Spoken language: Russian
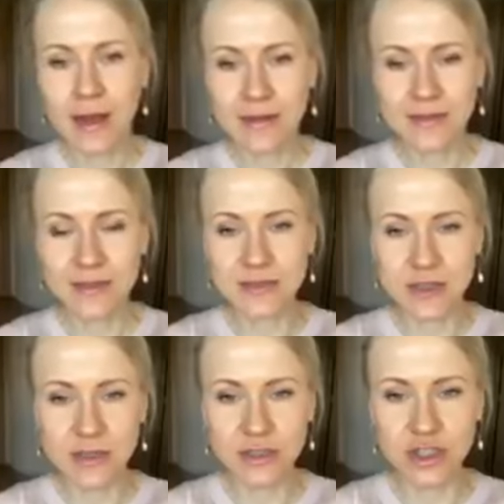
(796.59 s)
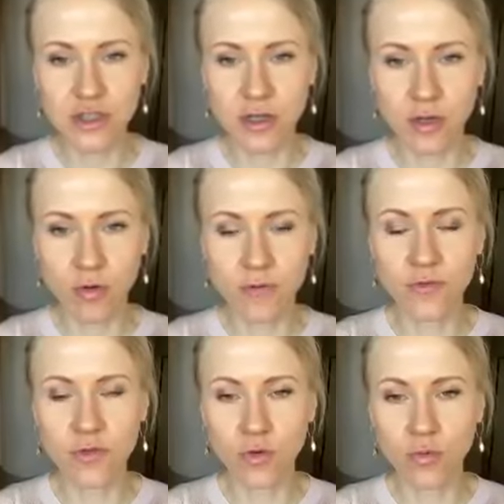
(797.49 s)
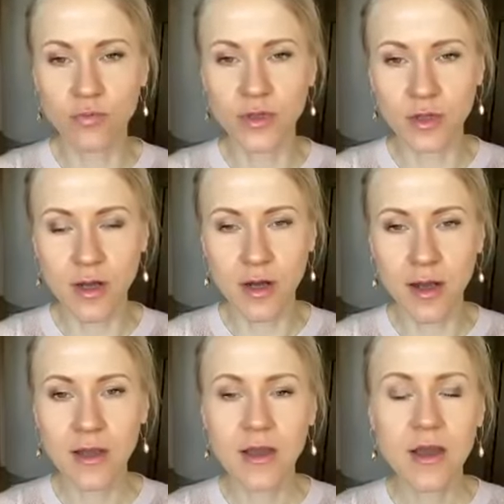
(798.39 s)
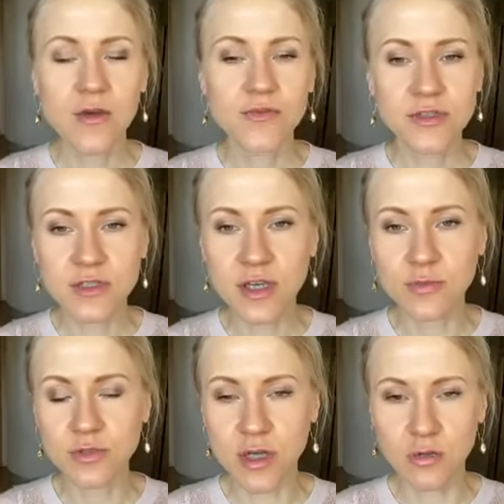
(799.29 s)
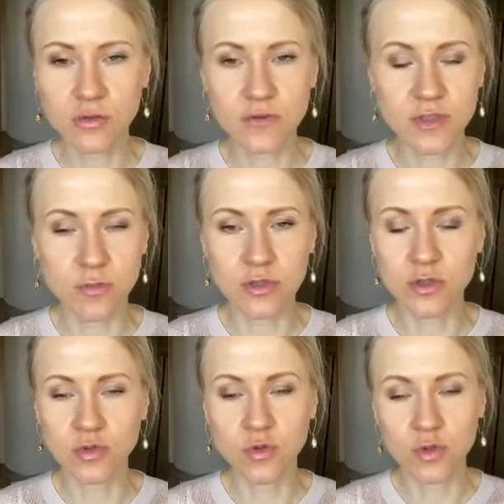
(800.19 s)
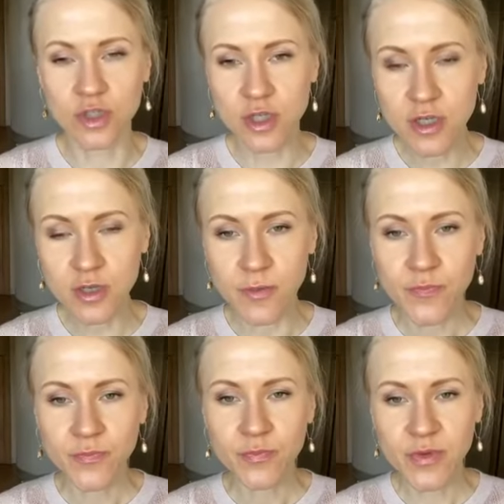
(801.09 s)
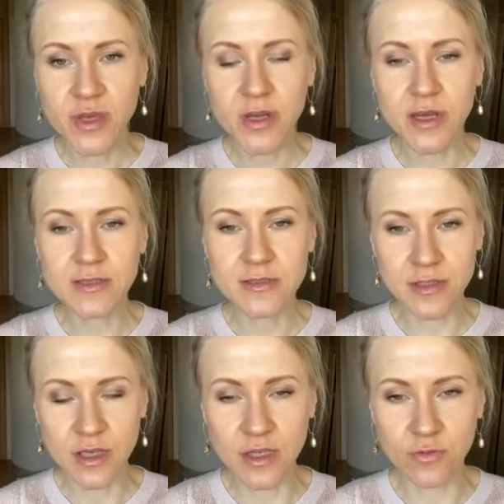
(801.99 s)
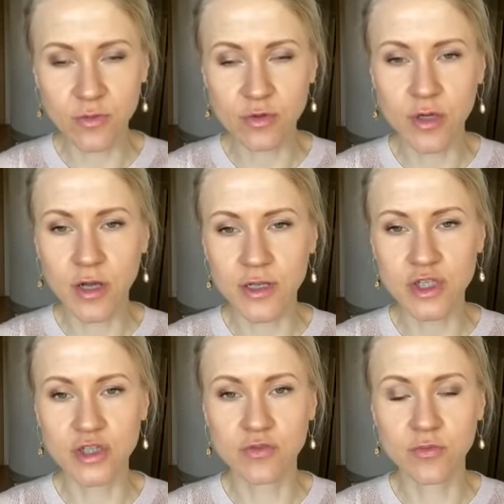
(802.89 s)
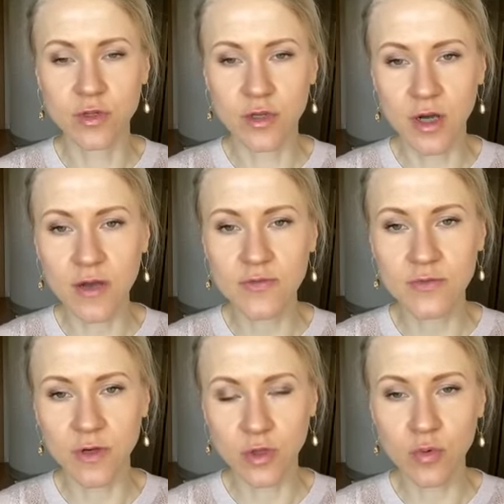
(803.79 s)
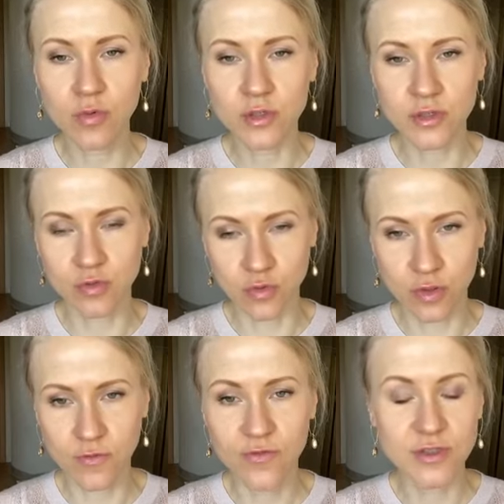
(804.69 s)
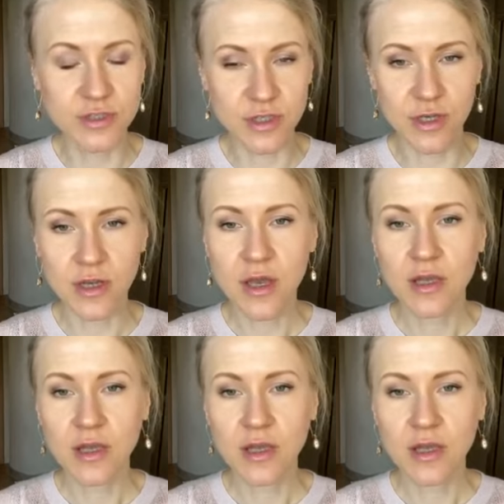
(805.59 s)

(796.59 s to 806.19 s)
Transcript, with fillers: А достаточно ли в нем белка? Все, абсолютно все без исключения, переоценивают количество белка в своем рационе. Все.